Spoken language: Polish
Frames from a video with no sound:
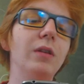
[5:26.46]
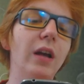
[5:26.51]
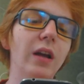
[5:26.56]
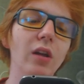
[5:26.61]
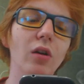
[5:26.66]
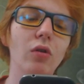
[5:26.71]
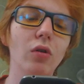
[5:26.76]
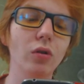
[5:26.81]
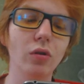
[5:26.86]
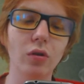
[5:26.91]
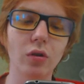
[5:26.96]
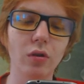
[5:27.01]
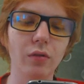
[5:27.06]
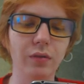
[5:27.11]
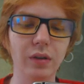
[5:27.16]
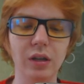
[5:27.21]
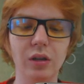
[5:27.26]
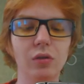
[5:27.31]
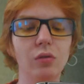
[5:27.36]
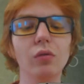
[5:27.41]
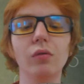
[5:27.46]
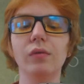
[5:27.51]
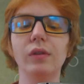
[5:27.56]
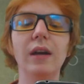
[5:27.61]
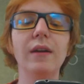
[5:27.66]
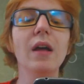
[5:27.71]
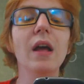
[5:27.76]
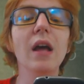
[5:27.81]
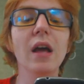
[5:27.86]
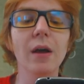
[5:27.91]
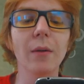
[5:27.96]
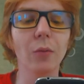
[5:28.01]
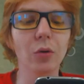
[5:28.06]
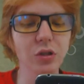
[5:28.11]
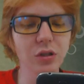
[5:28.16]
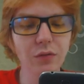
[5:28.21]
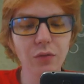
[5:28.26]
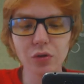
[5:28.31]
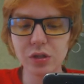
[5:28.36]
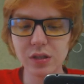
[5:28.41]
takie kolorowe gówna.
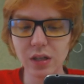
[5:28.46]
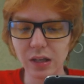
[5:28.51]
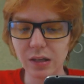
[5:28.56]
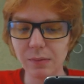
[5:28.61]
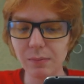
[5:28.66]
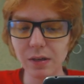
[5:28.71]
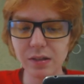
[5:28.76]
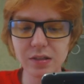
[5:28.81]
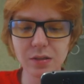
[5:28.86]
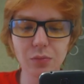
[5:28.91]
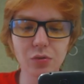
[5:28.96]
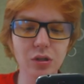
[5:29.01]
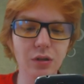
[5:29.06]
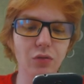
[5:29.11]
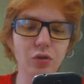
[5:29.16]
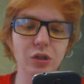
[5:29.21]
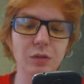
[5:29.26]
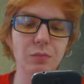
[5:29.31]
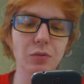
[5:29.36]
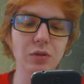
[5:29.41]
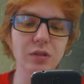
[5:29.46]
Możemy włączyć animacje, możemy włączyć